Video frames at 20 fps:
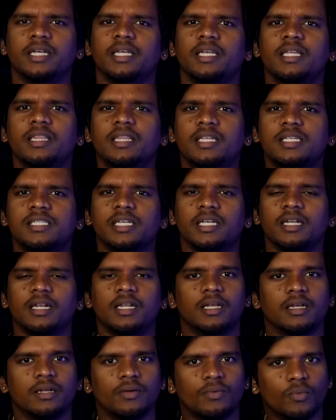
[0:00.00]
இந்த
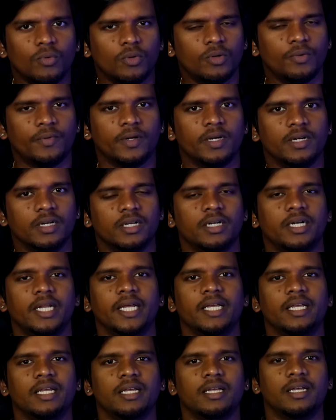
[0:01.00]
சைடில் ஒரு ஃப்ரெண்டு
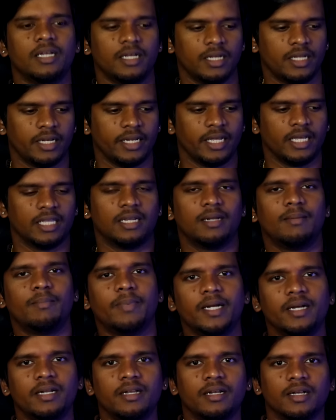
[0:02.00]
டேய் நீங்கள் அதெல்லாம்
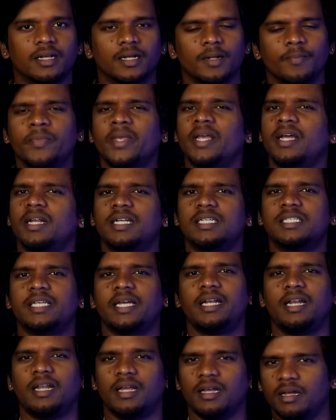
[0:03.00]
பண்ணிட்டுருங்க நான்
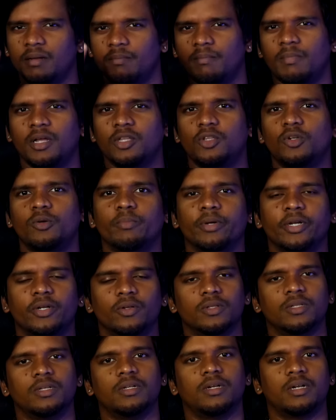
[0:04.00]
சைடில் பாத்ரூம் போயிட்டு
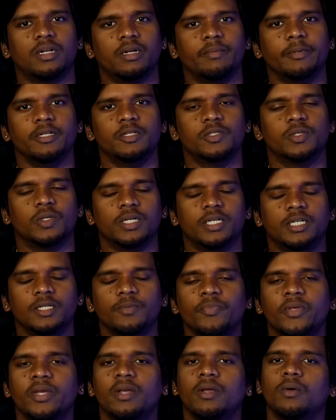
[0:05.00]
வந்துடுறேன் அப்படின்னு சொல்லிட்டு
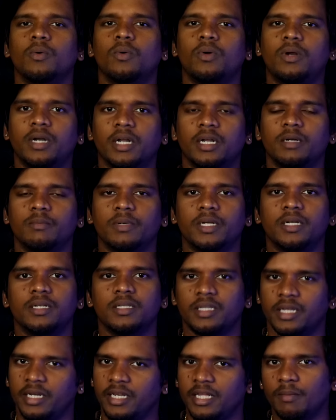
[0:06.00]
ஒரு நண்பர்
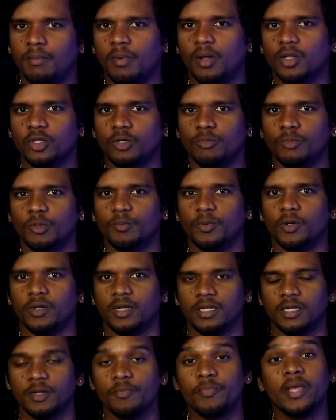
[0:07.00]
தனியாக பாத்ரூமும்
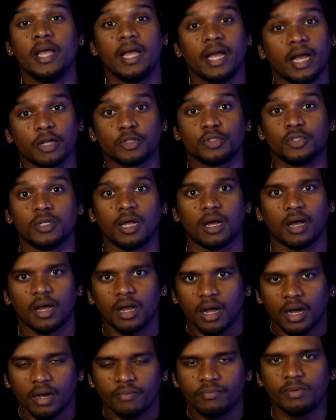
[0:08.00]
போகிறாரு ஆக்சுவலாக
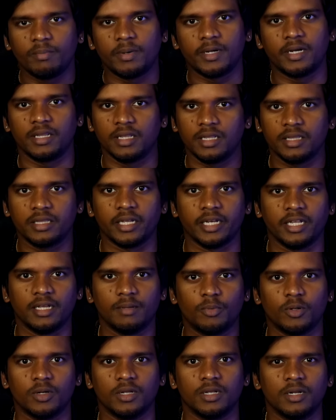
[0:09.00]
அவர் மட்டும்தான் தனியாக
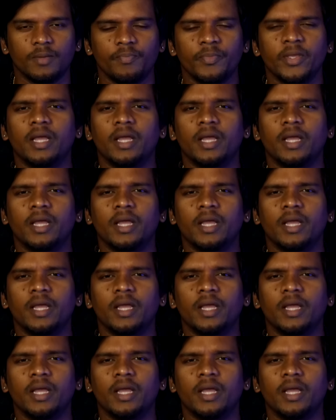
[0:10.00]
போகிறாரு